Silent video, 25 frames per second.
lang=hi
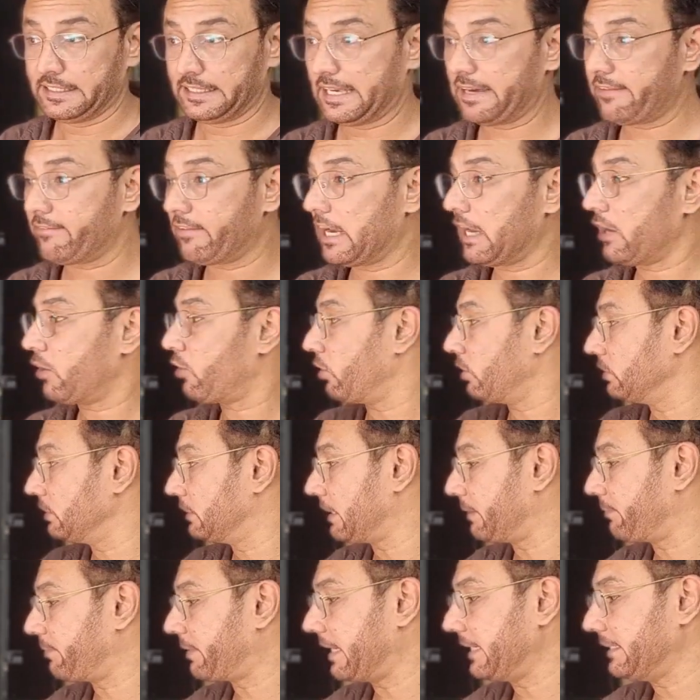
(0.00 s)
ये वाला
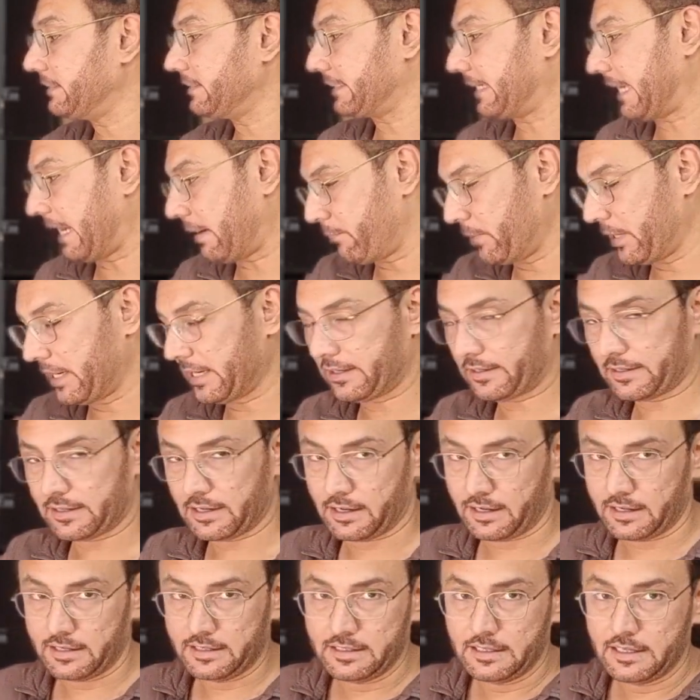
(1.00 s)
कॉन्सेप्ट है इस कैबिनेट
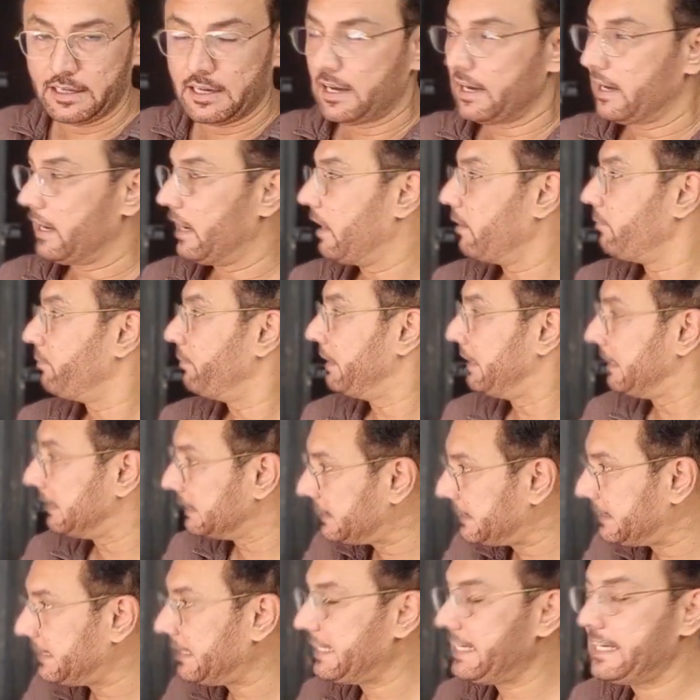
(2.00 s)
का अब
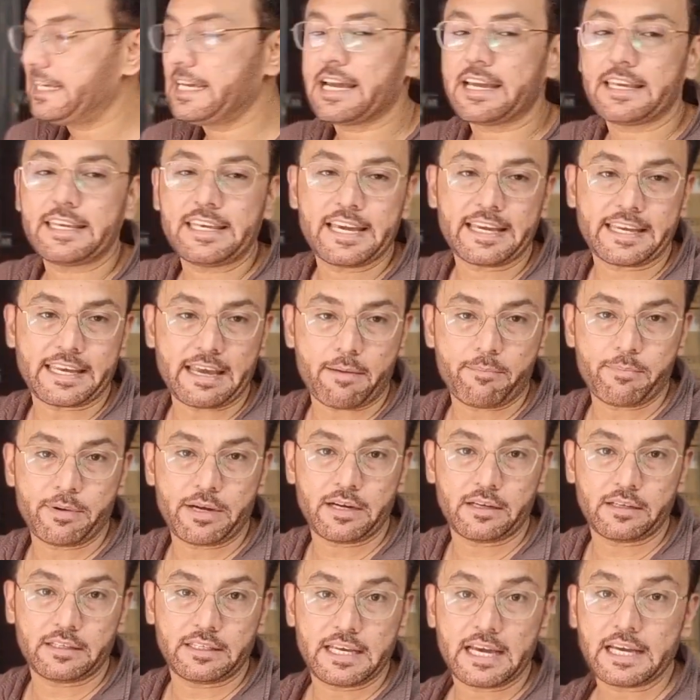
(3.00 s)
इसीलिए ये
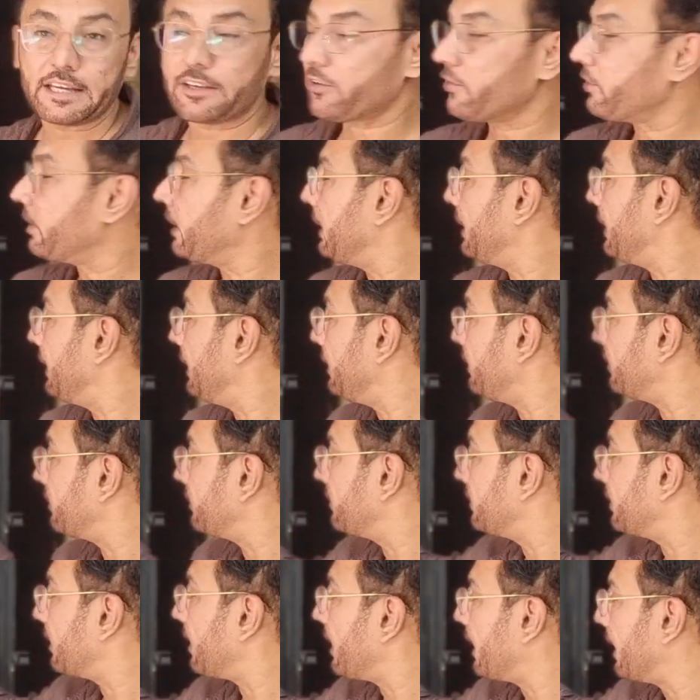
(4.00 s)
कैबिनेट दिया क्योंकि
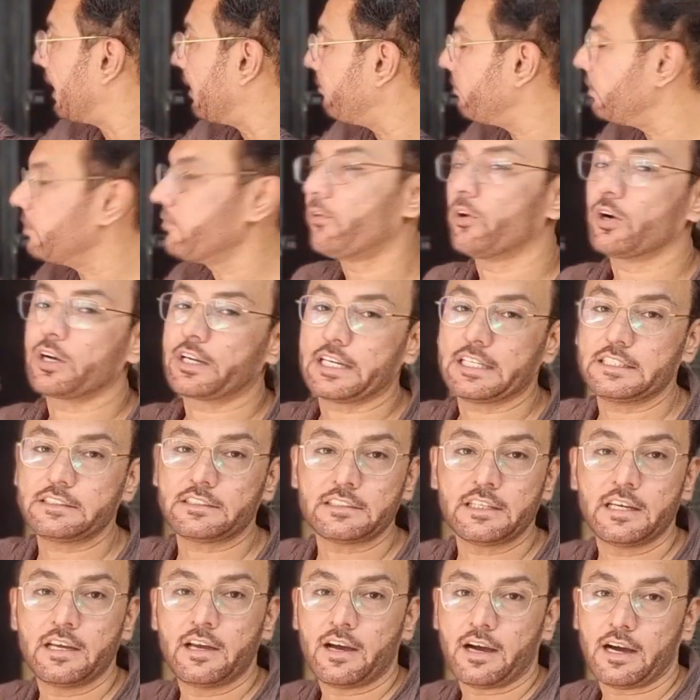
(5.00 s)
इतना हैवी
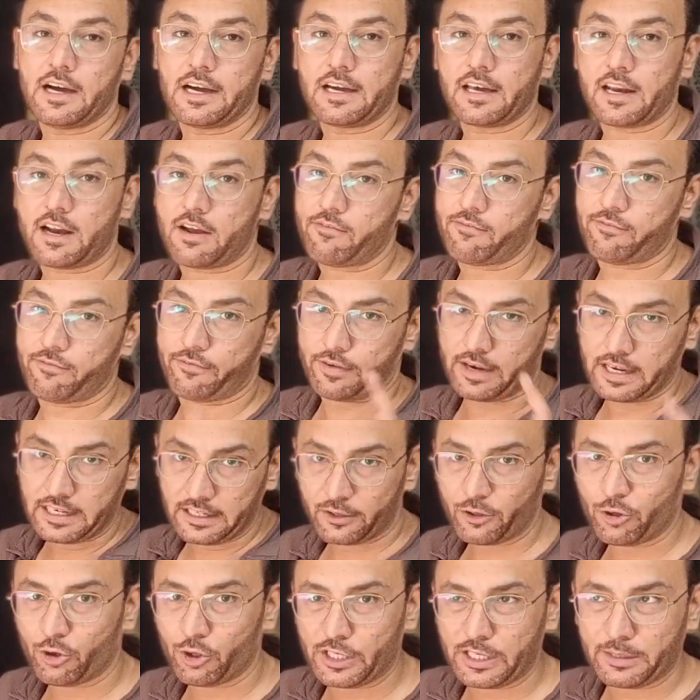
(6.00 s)
वोटेज अगर आप
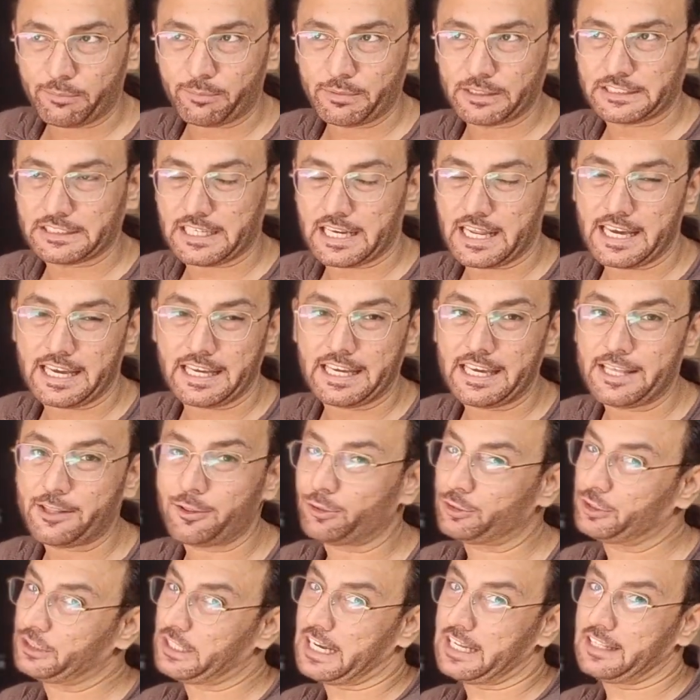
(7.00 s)
फ्रंट लोडिंग में चलाएंगे
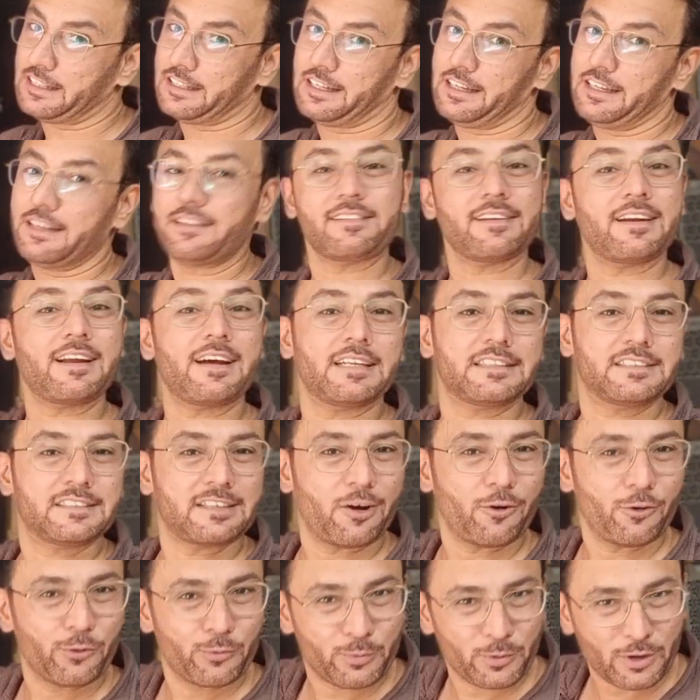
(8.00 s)
तो शायद इतना
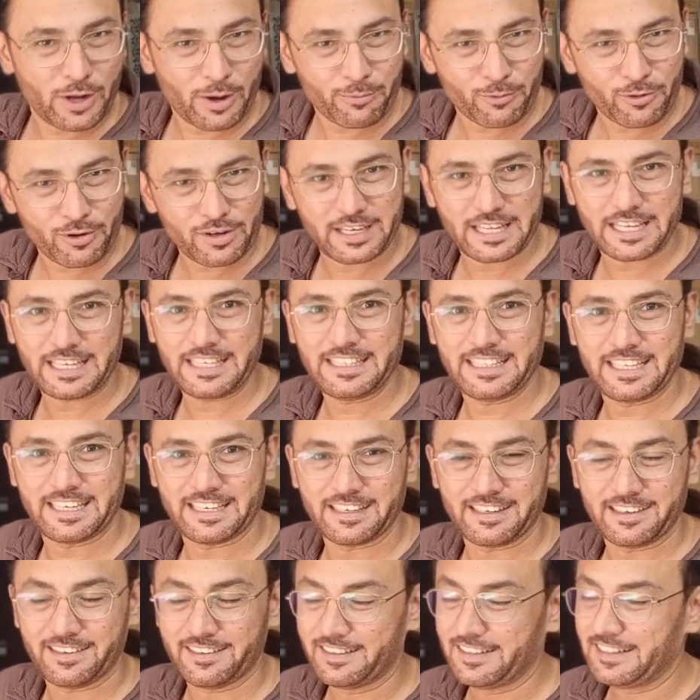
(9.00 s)
अच्छा आउटपुट आपको नहीं
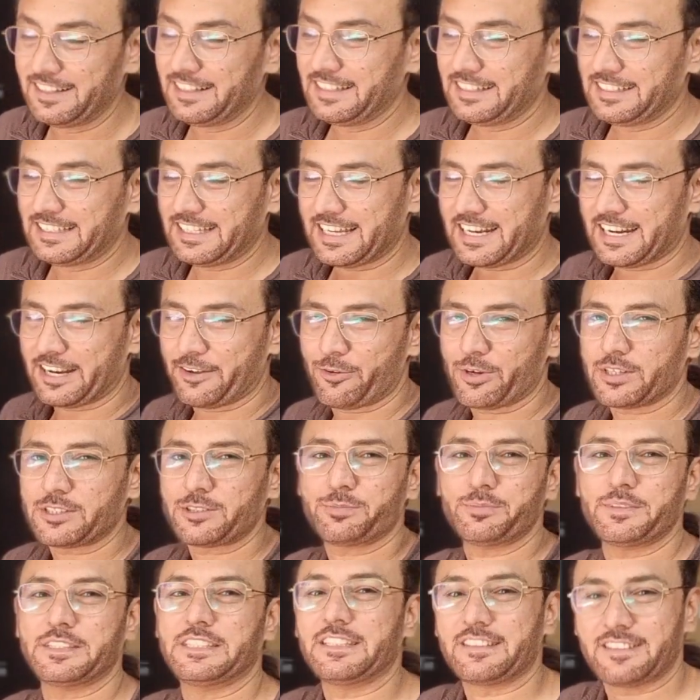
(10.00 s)
देगा ये
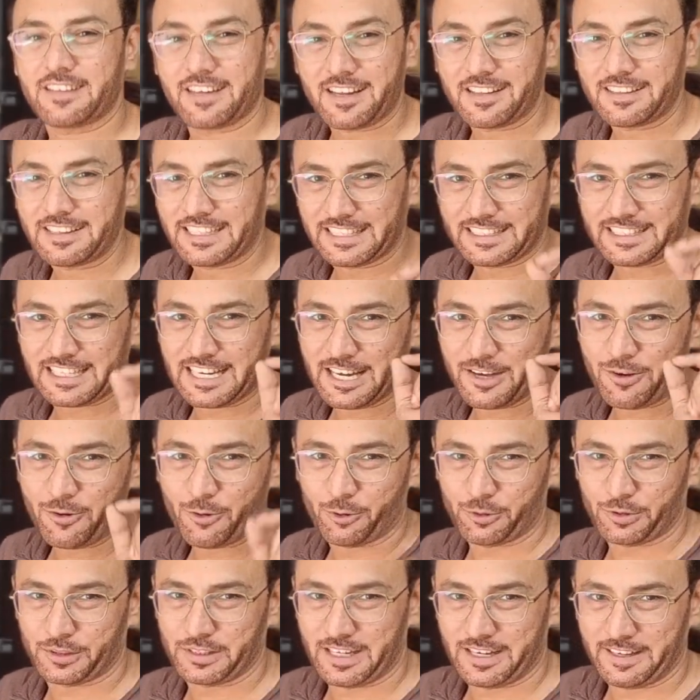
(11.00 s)
रिवर्स में जितना देता है
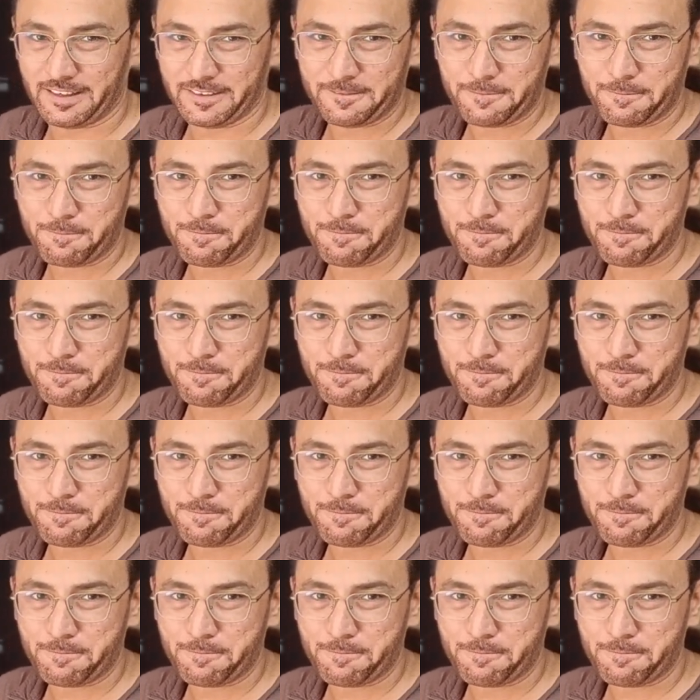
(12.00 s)
उतना